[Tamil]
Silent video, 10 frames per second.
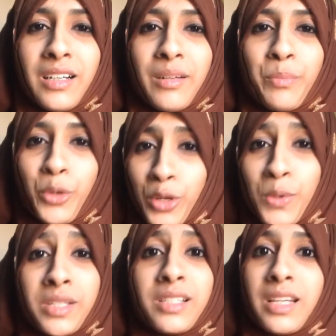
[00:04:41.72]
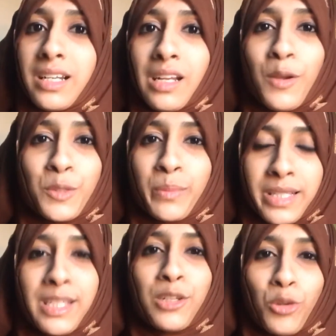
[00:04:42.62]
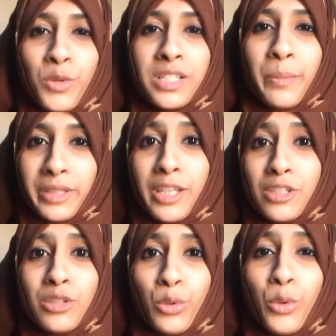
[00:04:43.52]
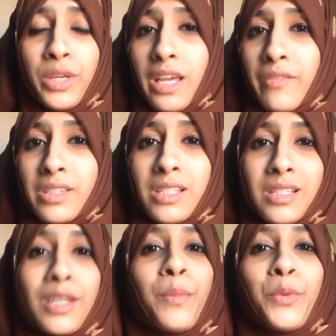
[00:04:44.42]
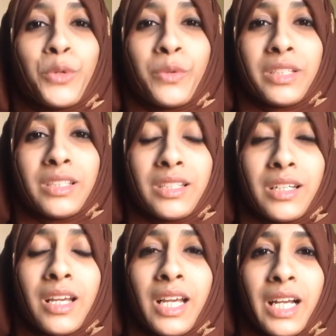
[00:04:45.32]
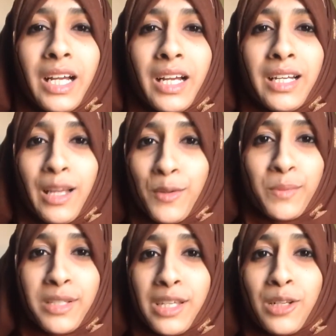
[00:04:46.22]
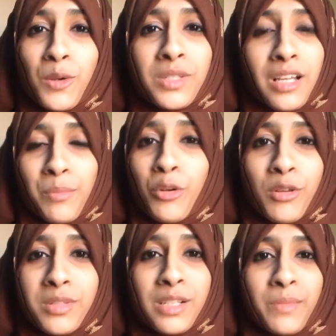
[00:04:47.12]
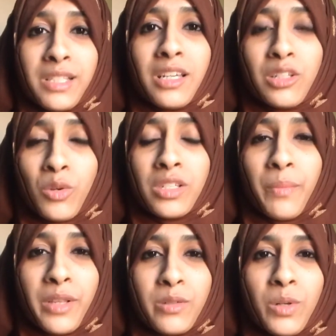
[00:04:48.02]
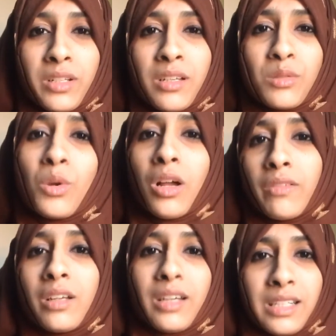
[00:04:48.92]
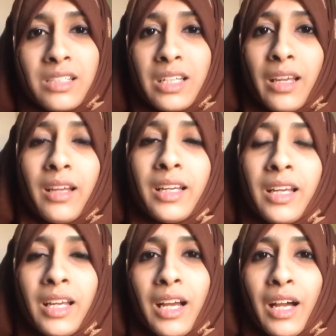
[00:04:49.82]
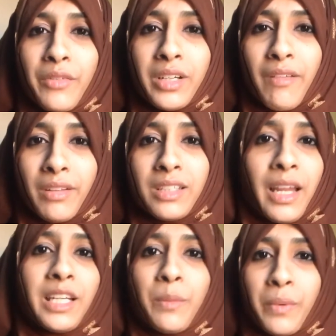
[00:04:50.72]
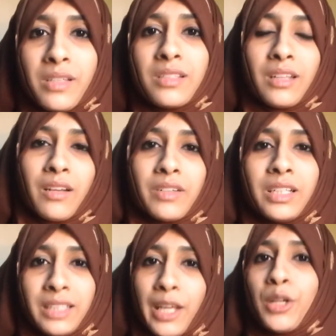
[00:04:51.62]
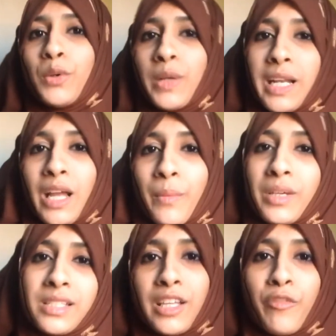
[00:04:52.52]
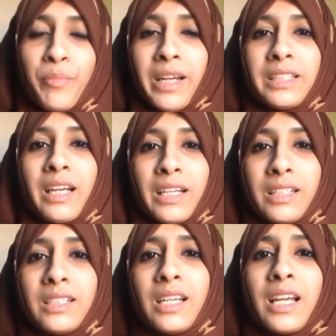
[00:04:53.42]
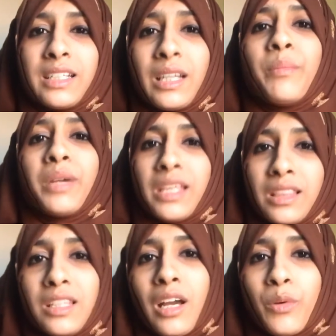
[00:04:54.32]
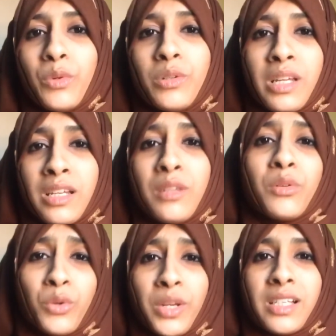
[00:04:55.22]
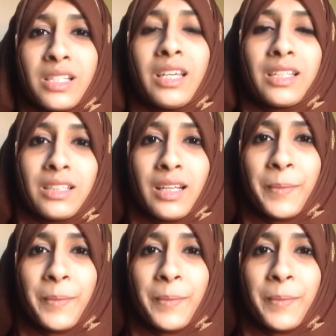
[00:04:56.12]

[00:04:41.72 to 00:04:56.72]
ப்ரொடியூசர்ஸ் அண்ட் லவ்ஸ் மஸ்கிட்டோஸ் இப்போ தெரிஞ்சிருக்கோம் ஏன் வந்து சிங்கப்பூருக்கு வந்து லவ்ஸ் மஸ்கிட்டோஸ் அண்ட் ப்ரொடியூசர்ஸ் மஸ்கிட்டோஸ் அப்படின்னு சொல்லிட்டு ஸோ அவங்க கண்ட்ரியை அவங்க வந்து நைன்டி பர்சன்ட் அளவுக்கு டெங்கு இல்லாமல் சேஃப் பண்ணிட்டாங்க நம்ம இந்தியாவும் இன்னும் கூடிய சீக்கிரத்தில்